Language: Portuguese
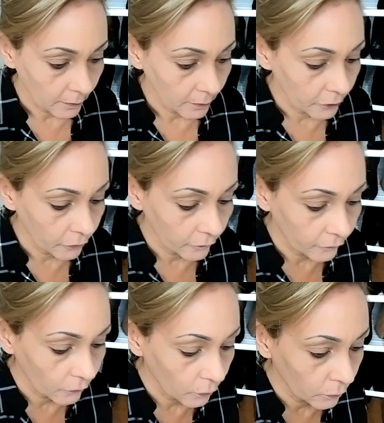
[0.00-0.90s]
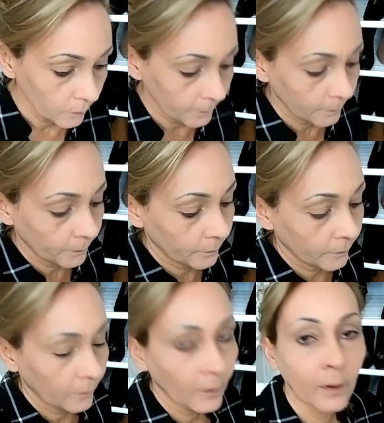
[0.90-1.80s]
E eu vou
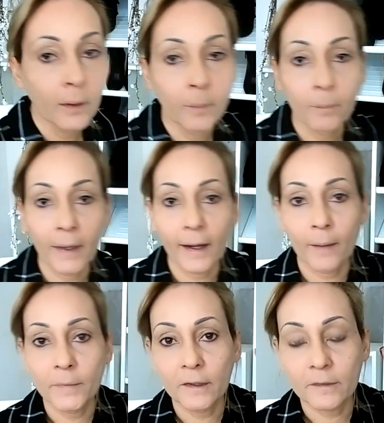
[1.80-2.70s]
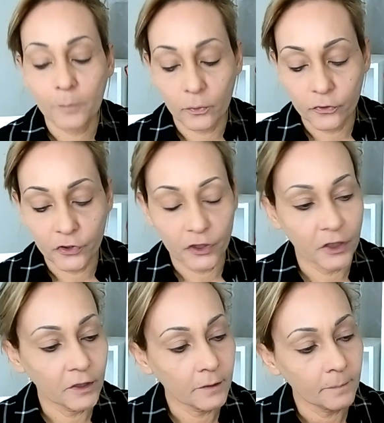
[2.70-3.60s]
pegar a minha
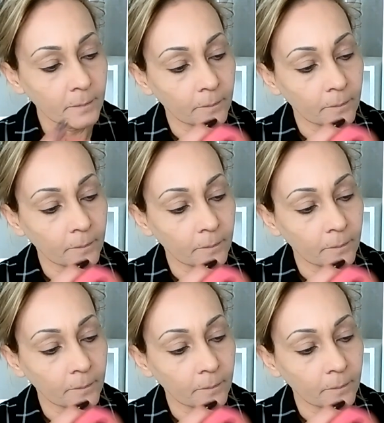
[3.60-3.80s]
esponjinha.